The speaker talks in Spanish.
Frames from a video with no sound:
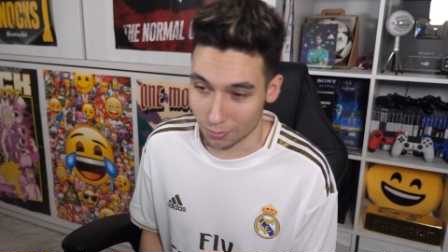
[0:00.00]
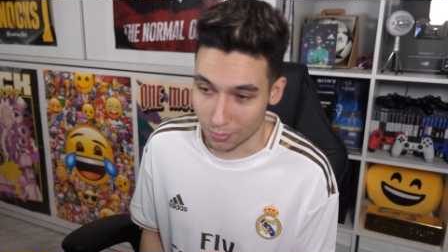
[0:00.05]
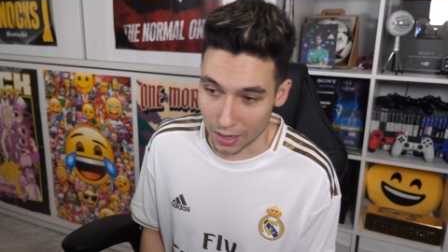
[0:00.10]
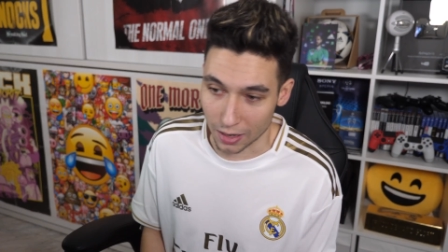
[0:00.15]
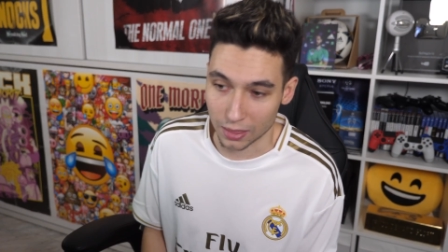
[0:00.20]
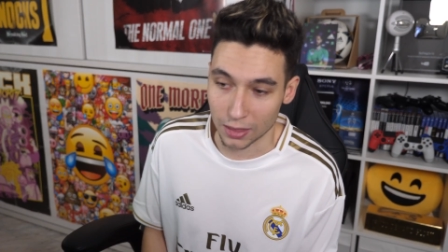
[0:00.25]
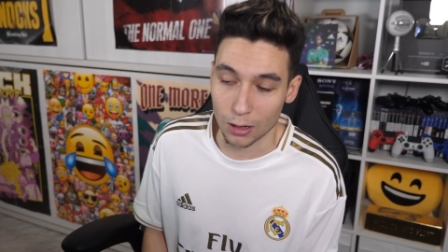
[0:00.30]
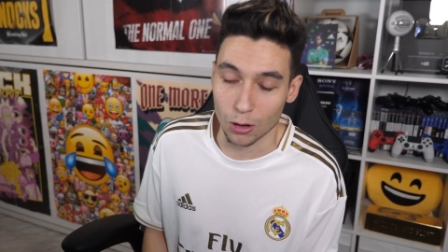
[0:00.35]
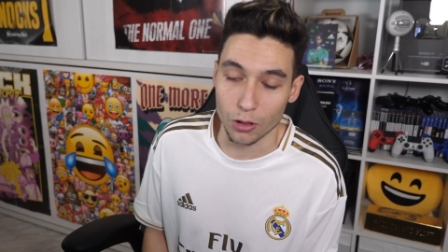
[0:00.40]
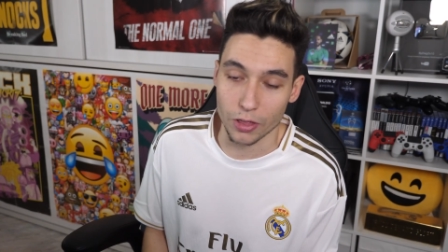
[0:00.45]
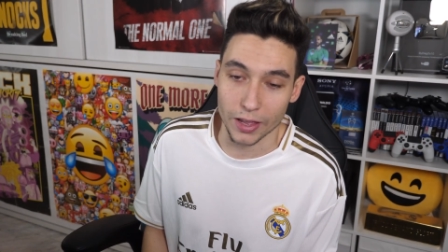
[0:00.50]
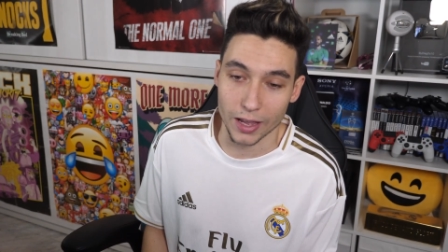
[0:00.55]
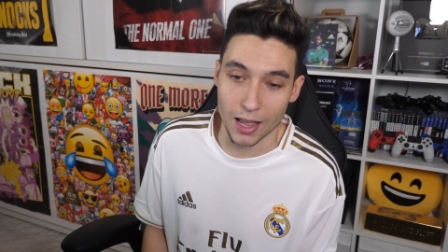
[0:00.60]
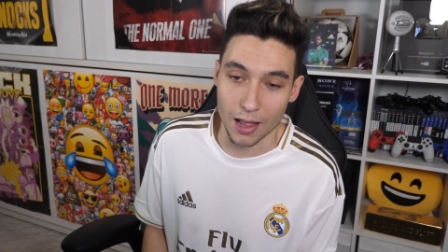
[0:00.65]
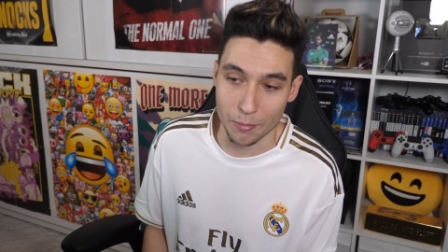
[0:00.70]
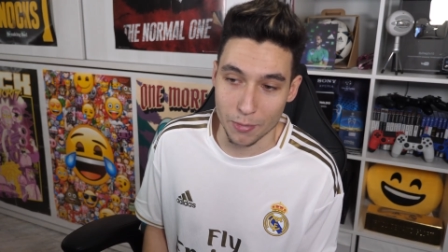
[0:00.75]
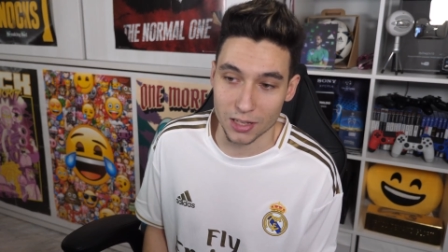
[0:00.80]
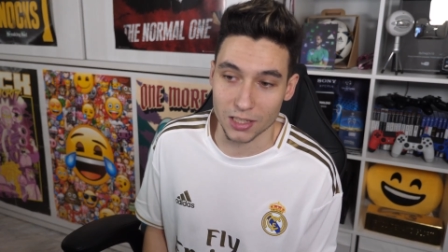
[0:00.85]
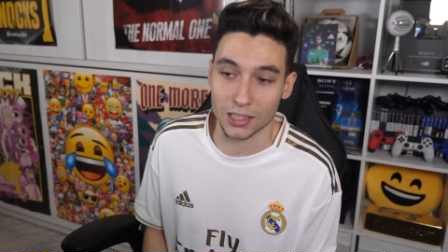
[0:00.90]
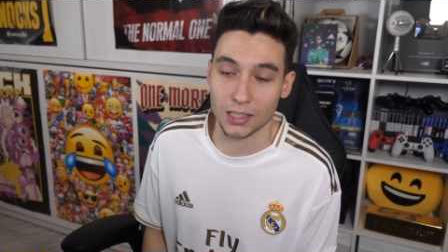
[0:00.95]
Marcelo deja
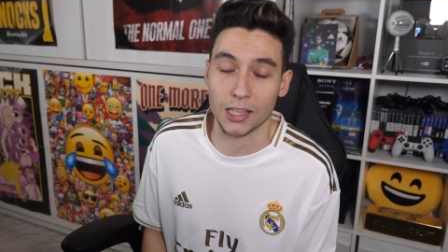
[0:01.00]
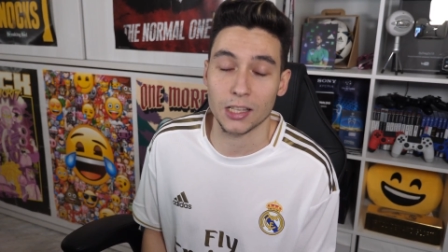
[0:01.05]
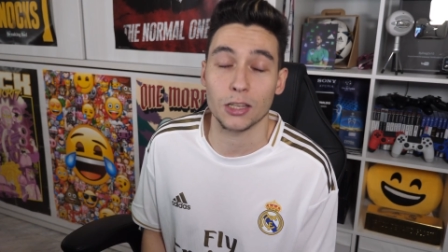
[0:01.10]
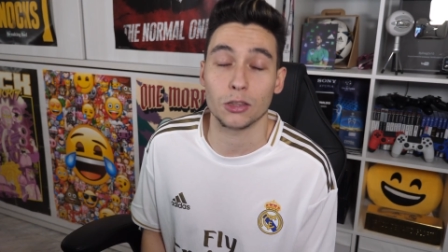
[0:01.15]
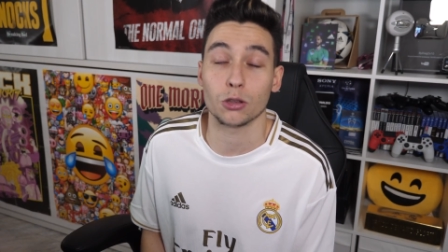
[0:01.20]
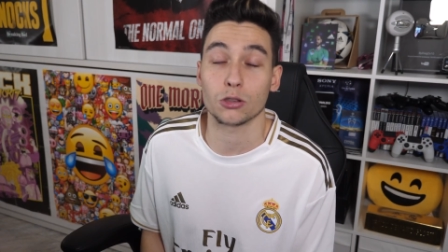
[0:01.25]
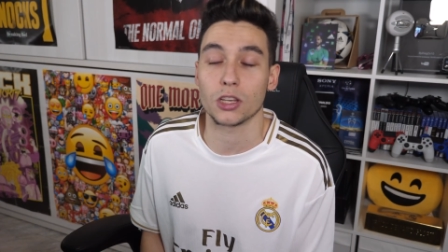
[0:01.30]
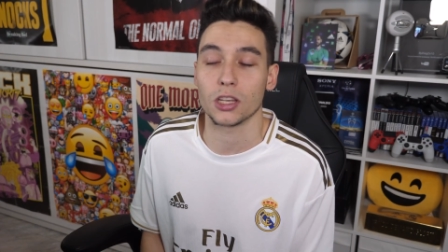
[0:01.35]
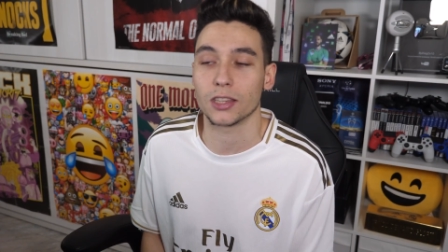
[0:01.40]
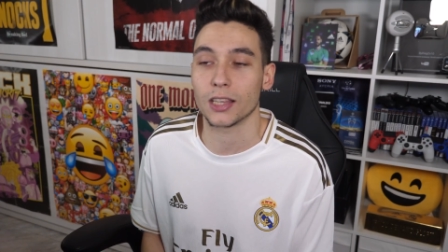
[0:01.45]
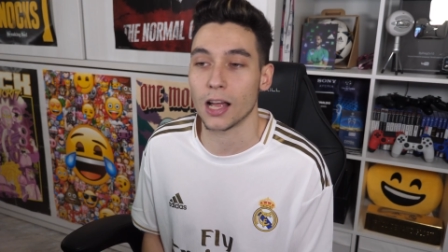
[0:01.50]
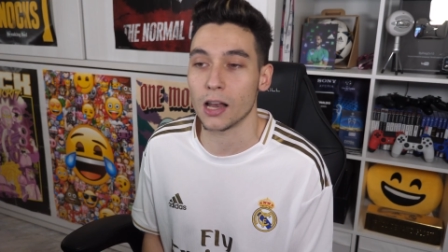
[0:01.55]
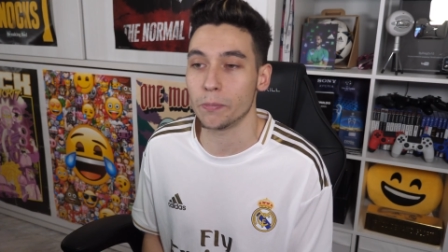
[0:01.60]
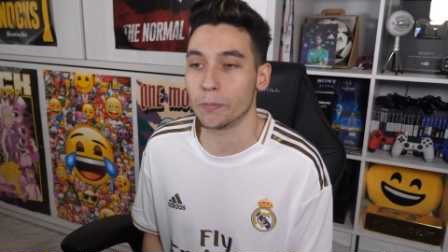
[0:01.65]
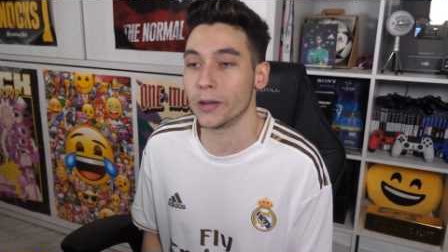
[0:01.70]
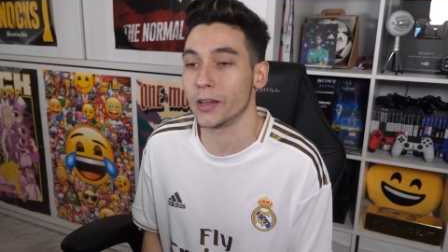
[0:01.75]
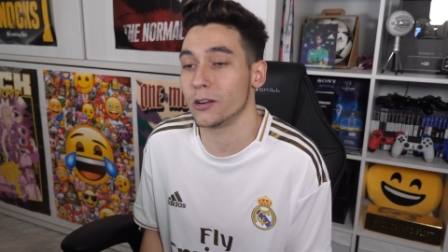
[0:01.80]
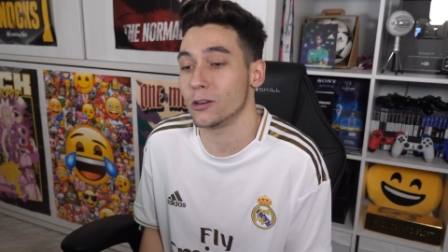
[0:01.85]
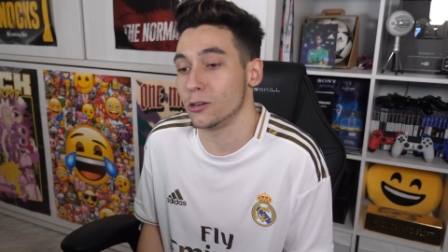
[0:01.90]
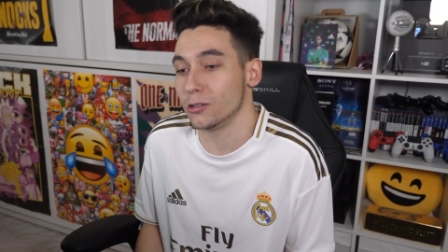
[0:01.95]
más detallitos y tal,
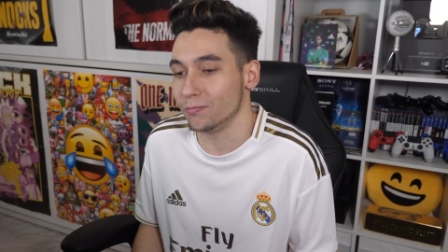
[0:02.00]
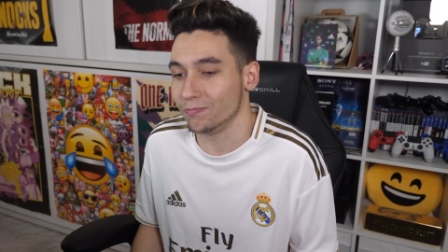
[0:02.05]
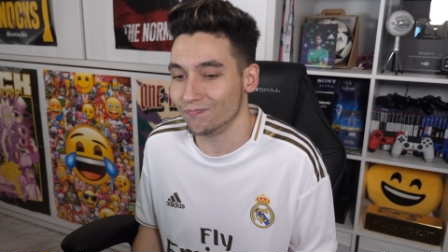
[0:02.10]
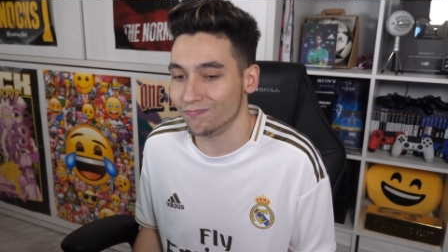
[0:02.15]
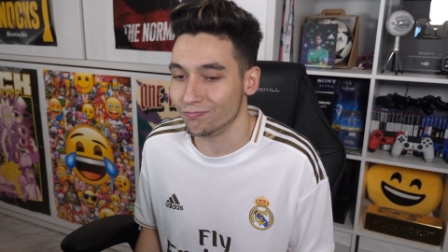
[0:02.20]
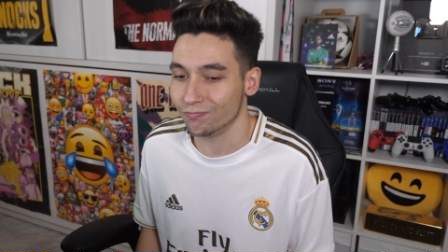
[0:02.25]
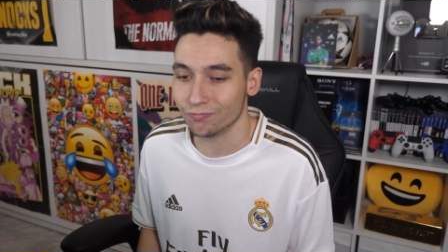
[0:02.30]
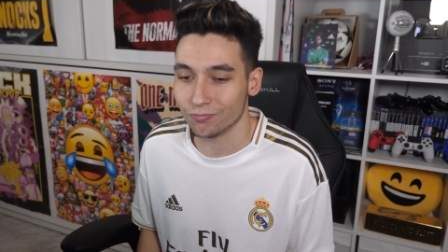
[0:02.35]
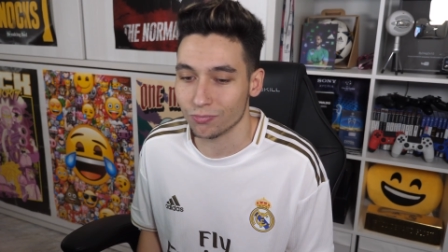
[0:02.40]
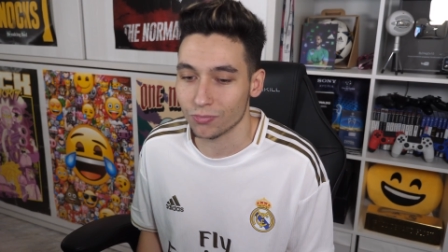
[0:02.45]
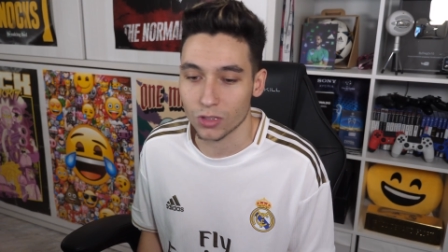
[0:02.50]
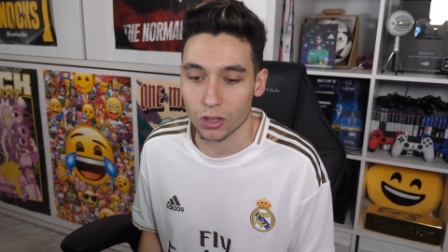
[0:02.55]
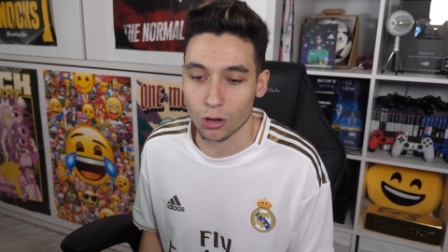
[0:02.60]
pero mm,